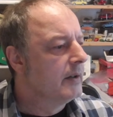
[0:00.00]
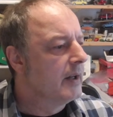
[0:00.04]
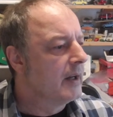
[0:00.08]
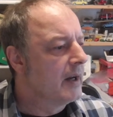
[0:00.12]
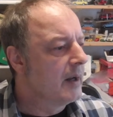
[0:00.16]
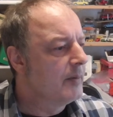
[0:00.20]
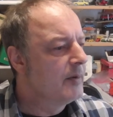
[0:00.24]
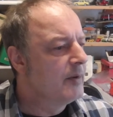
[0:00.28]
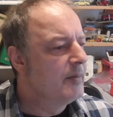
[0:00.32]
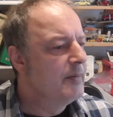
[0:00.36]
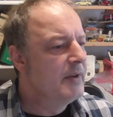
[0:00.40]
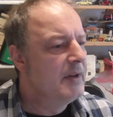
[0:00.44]

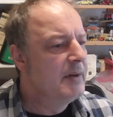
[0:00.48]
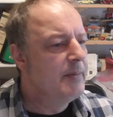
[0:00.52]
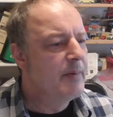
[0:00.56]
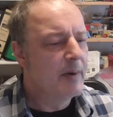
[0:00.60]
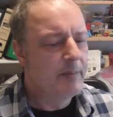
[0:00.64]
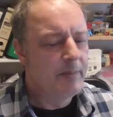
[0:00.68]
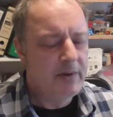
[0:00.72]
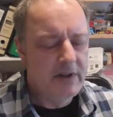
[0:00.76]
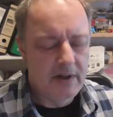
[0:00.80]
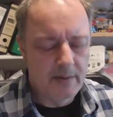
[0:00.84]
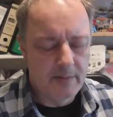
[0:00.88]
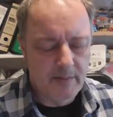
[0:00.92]
Dann habe ich mir die
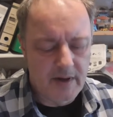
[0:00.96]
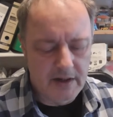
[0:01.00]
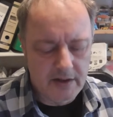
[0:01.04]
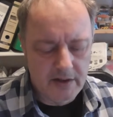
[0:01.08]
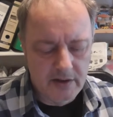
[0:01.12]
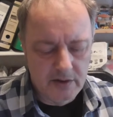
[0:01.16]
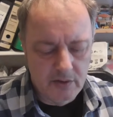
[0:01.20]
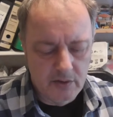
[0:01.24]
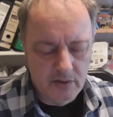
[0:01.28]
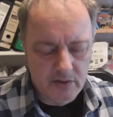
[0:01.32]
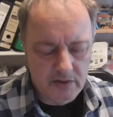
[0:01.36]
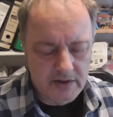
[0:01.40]
Papiere mal
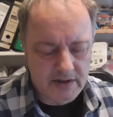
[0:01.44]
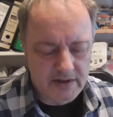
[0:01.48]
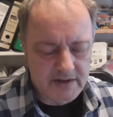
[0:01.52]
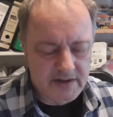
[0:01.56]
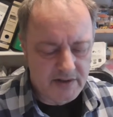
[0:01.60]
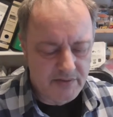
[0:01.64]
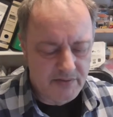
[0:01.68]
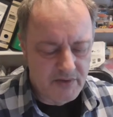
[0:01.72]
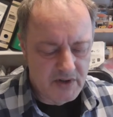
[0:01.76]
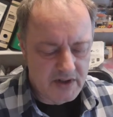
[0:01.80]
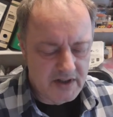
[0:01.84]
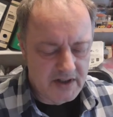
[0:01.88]
angeguckt und das
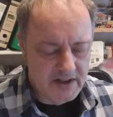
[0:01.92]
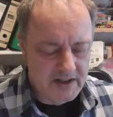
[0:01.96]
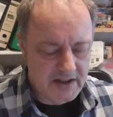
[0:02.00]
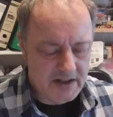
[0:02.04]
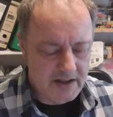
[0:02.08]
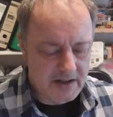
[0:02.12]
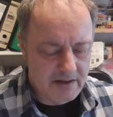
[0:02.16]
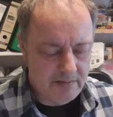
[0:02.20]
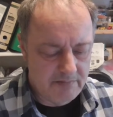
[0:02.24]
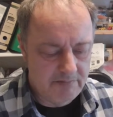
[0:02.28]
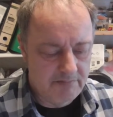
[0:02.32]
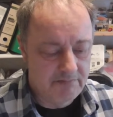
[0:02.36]
ist
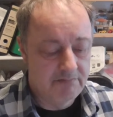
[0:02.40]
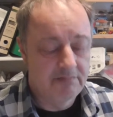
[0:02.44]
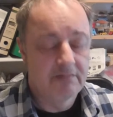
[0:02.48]
wirklich,